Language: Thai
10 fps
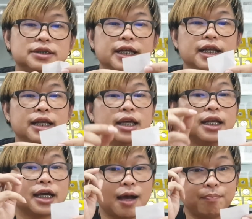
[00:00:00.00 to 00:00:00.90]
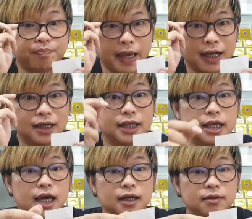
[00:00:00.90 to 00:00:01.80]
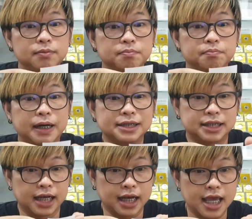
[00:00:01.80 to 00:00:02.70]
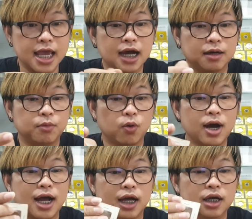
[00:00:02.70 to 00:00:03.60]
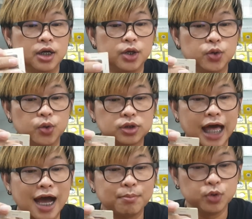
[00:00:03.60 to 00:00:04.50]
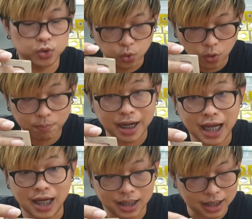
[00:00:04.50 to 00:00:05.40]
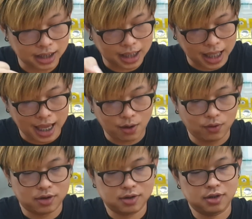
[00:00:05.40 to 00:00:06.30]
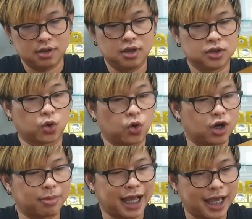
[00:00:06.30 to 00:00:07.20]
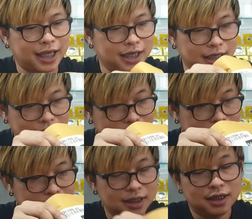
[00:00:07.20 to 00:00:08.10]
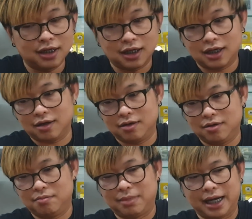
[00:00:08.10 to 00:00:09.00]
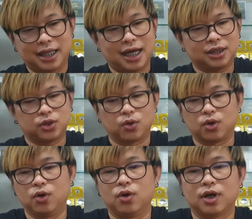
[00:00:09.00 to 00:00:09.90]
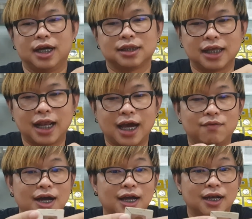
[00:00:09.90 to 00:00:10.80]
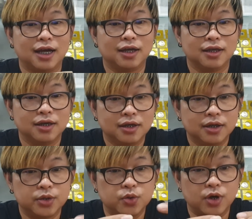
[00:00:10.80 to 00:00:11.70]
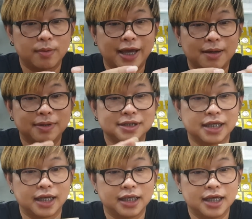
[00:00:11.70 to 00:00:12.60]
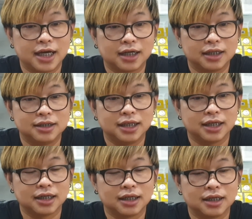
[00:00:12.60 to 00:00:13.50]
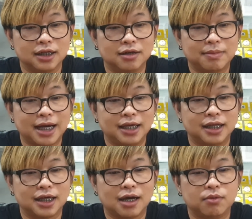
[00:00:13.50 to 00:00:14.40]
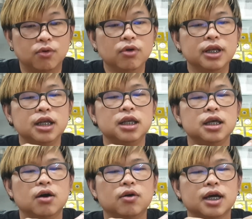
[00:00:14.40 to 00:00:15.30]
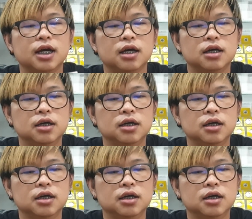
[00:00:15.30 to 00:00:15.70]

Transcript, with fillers: ชิ้นนี้นะครับเป็นเหรียญพระเศียรเองบอกว่าดูตาม ยูทูบ มานะแล้วตกลงกับใครนะไม่ได้ตกลงนะแต่ถามว่านะฮะอยู่ในแพ็คพระเศียรเอียงจริงหรือไม่นะครับโอ้ยนิดเดียวนะฮะ